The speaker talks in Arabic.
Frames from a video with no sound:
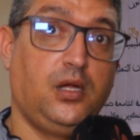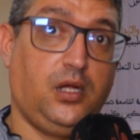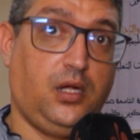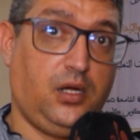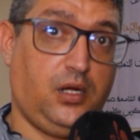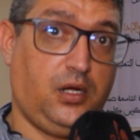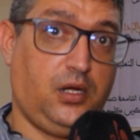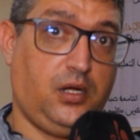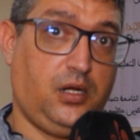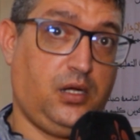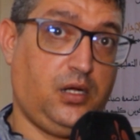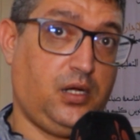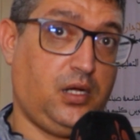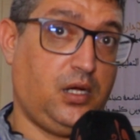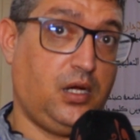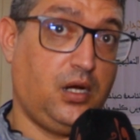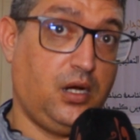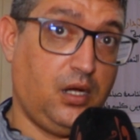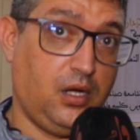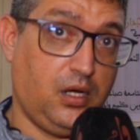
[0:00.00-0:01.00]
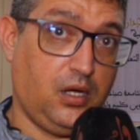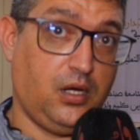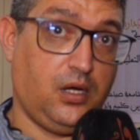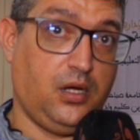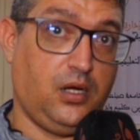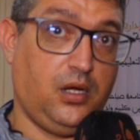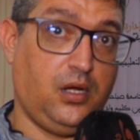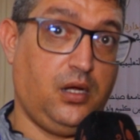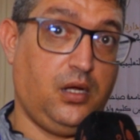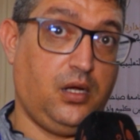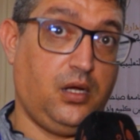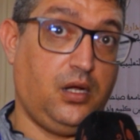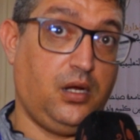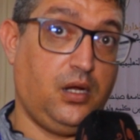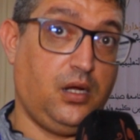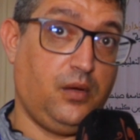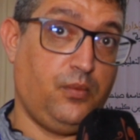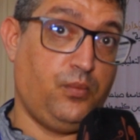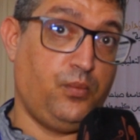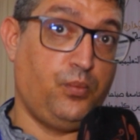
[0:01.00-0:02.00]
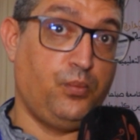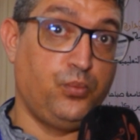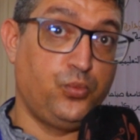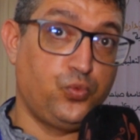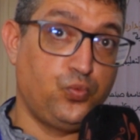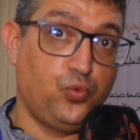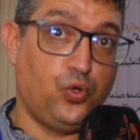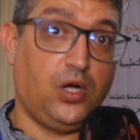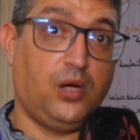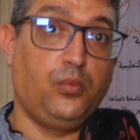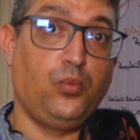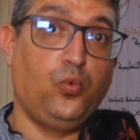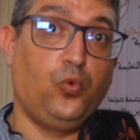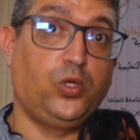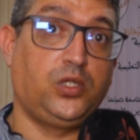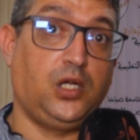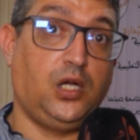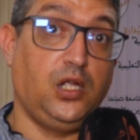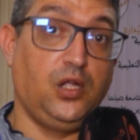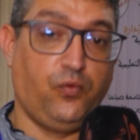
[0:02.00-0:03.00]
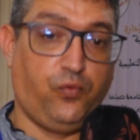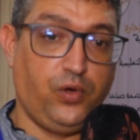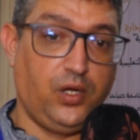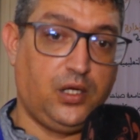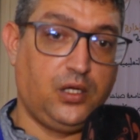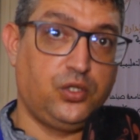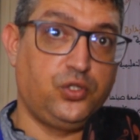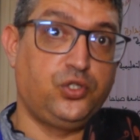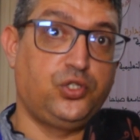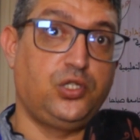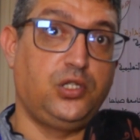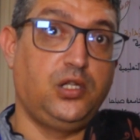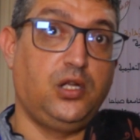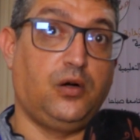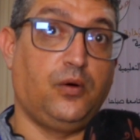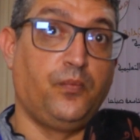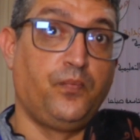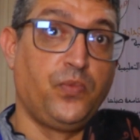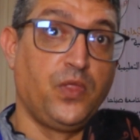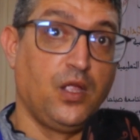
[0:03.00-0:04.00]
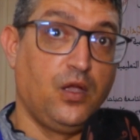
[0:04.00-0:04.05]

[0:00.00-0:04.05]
آه، على على مجموعه من الوظائف اللي كتجلى